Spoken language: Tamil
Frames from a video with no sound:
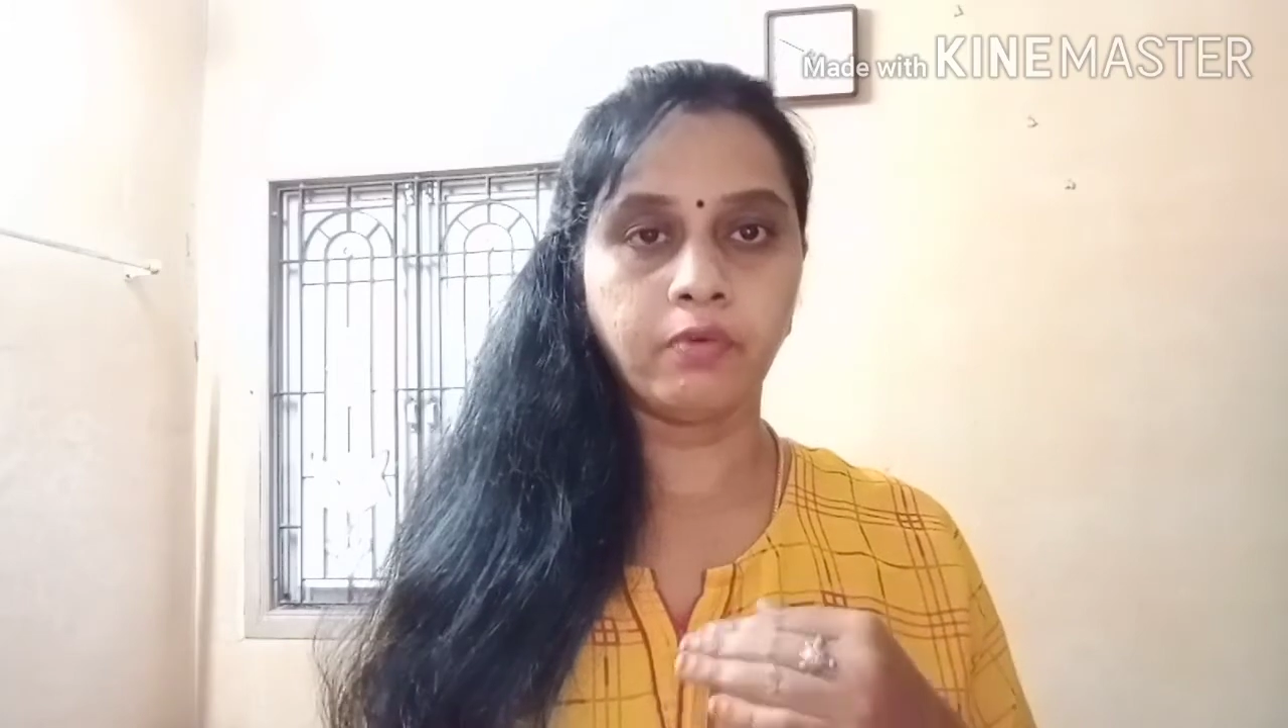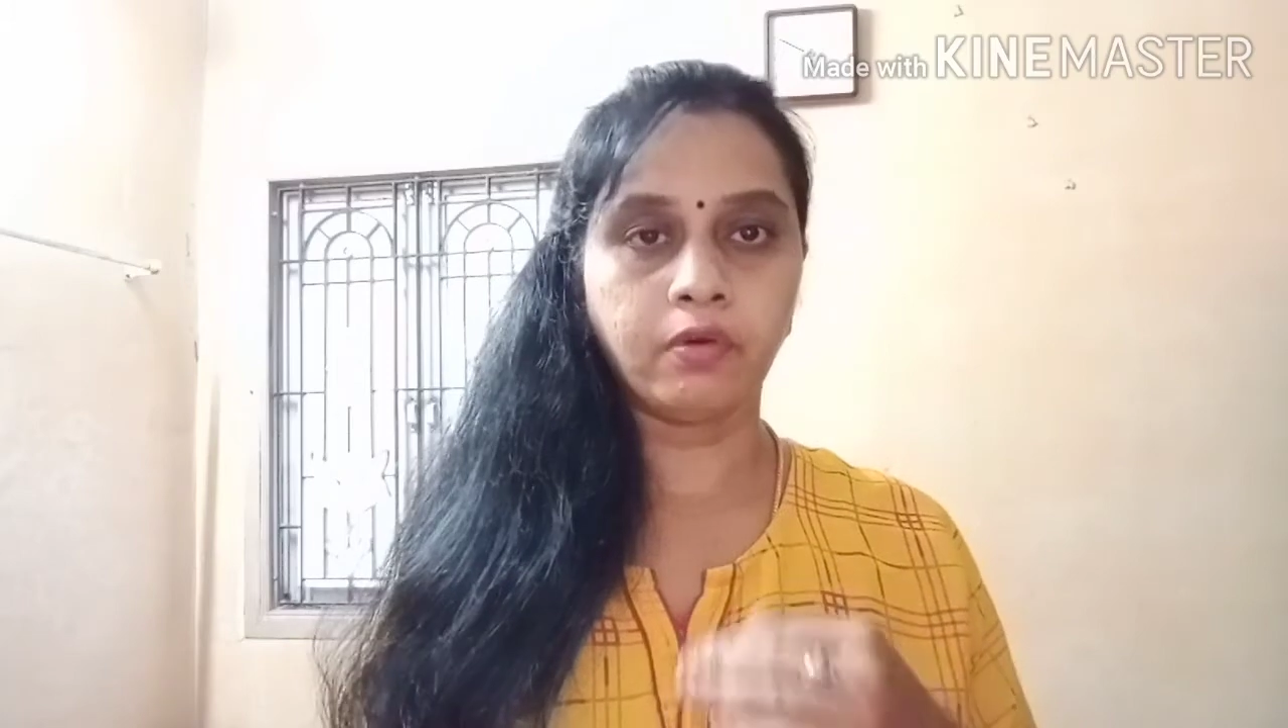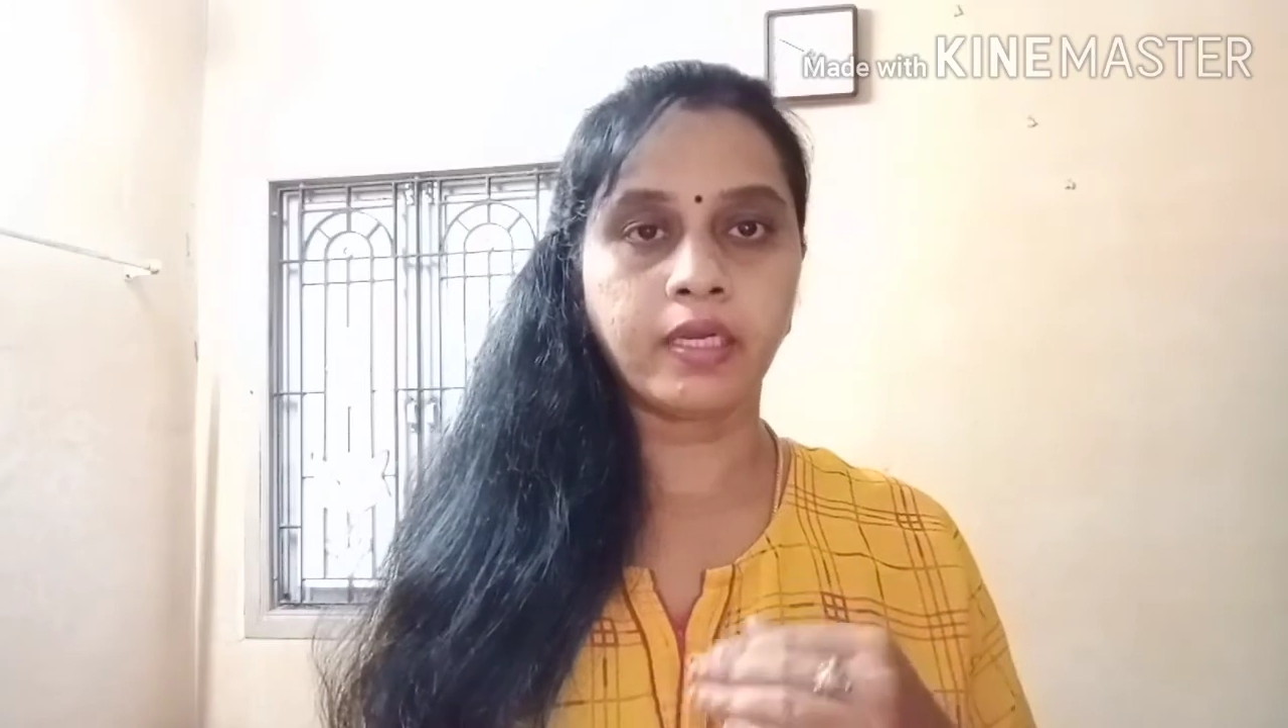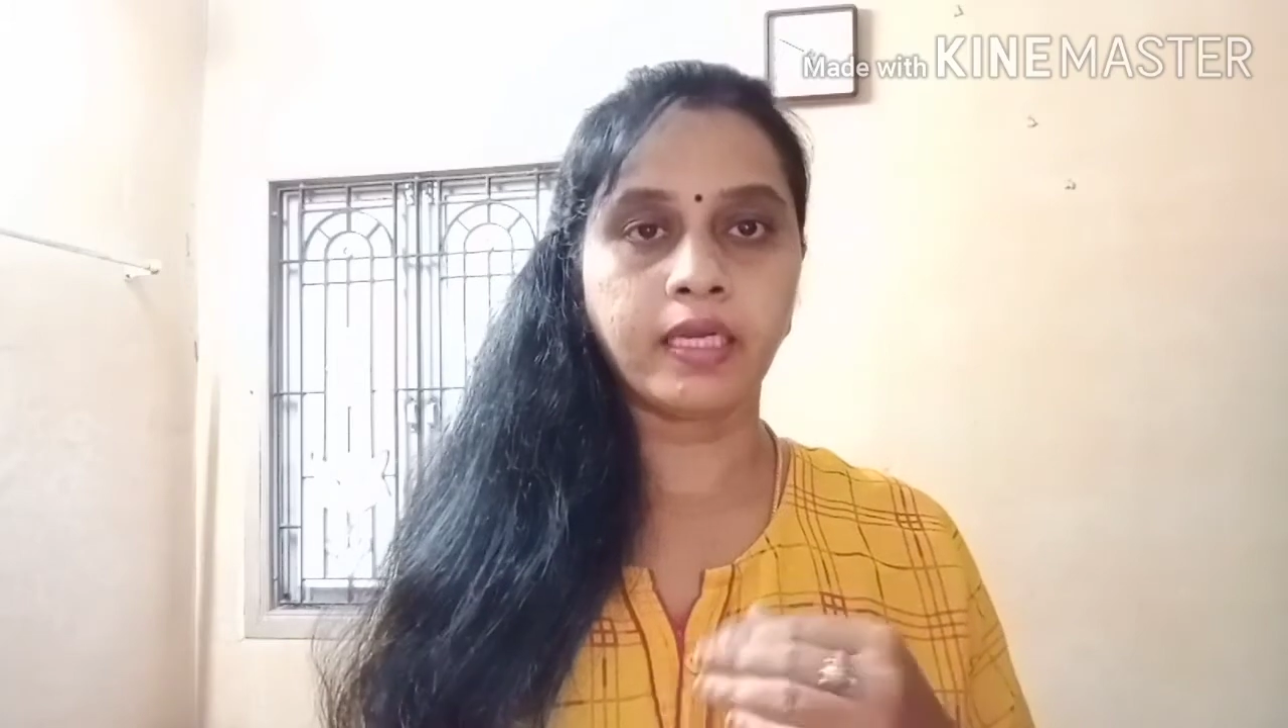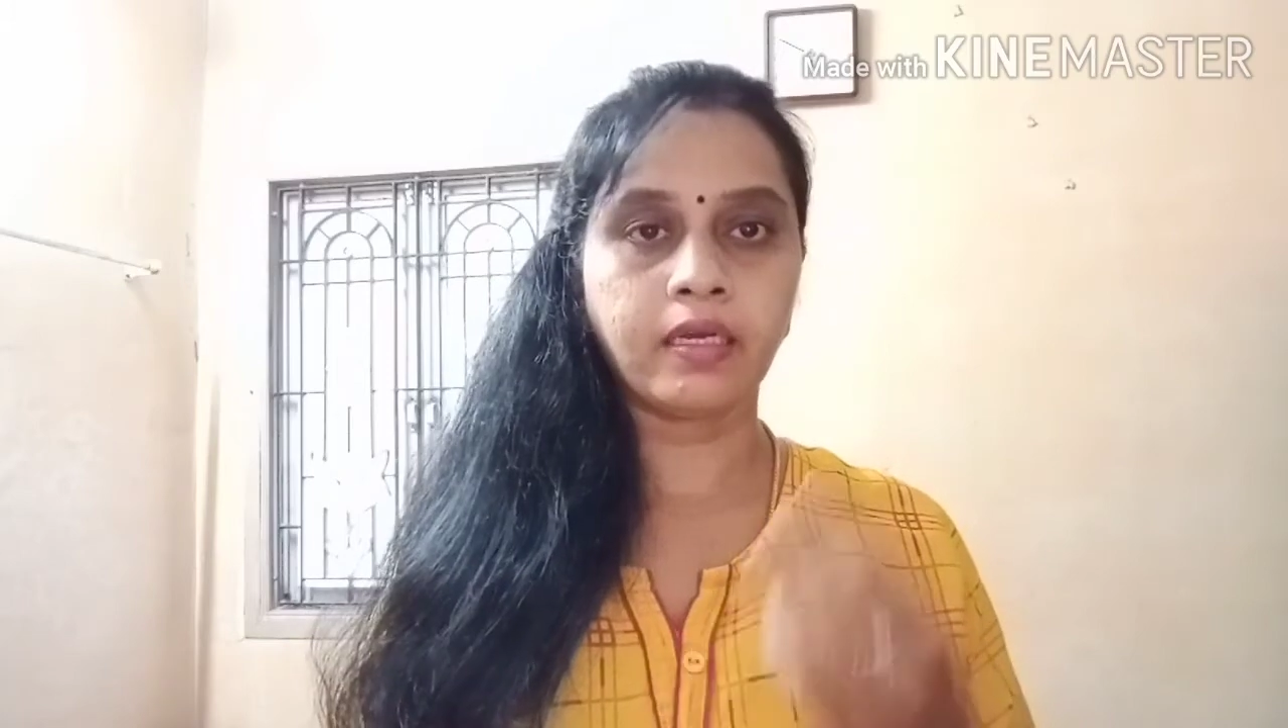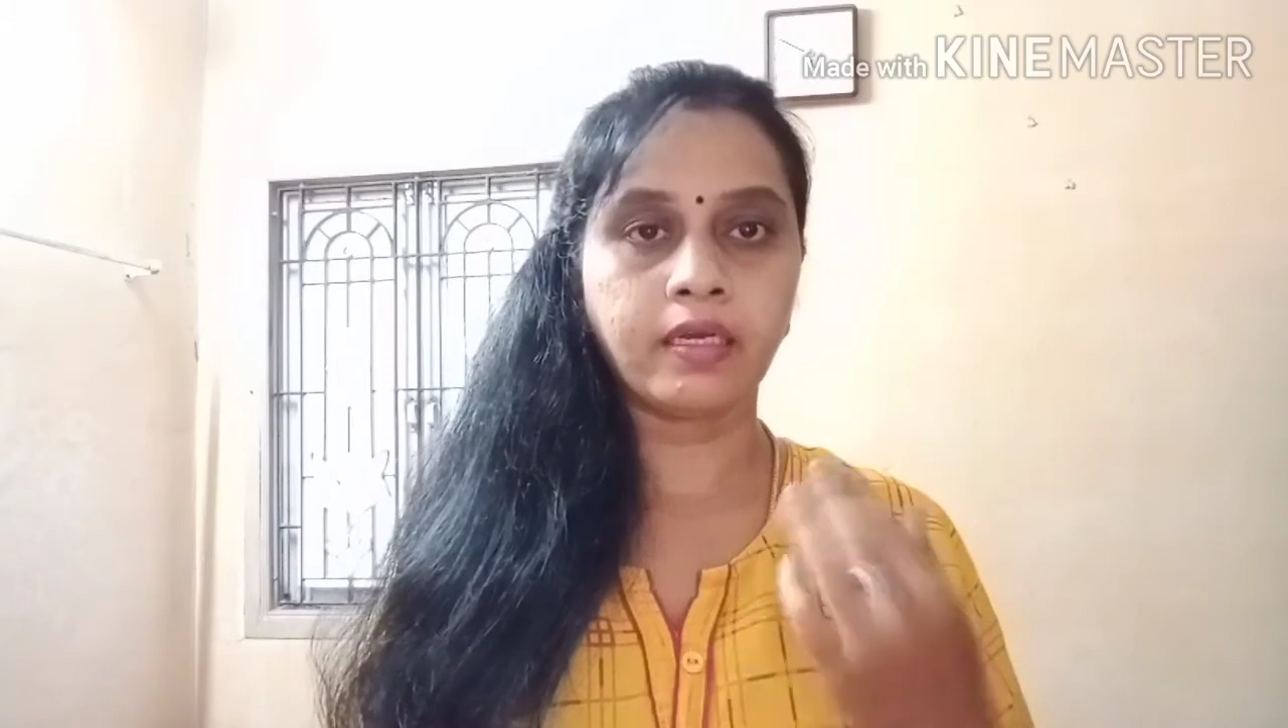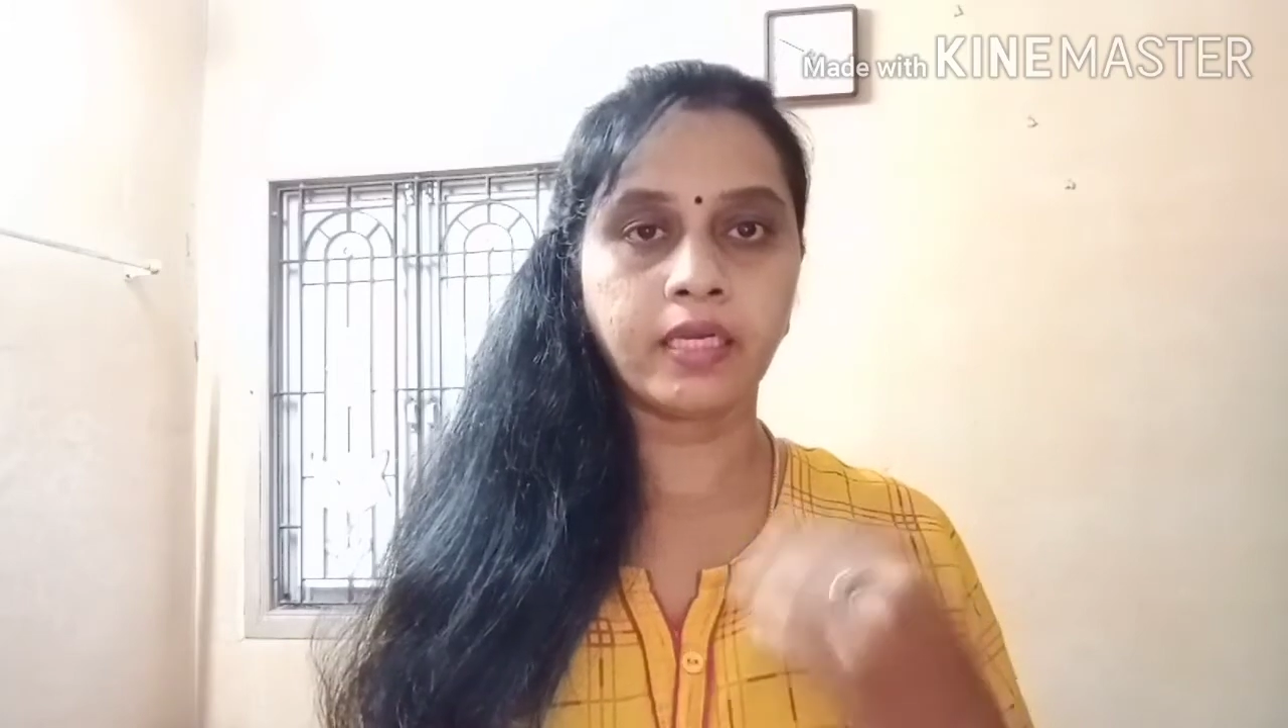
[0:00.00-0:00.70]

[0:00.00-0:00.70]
போடுறீங்களா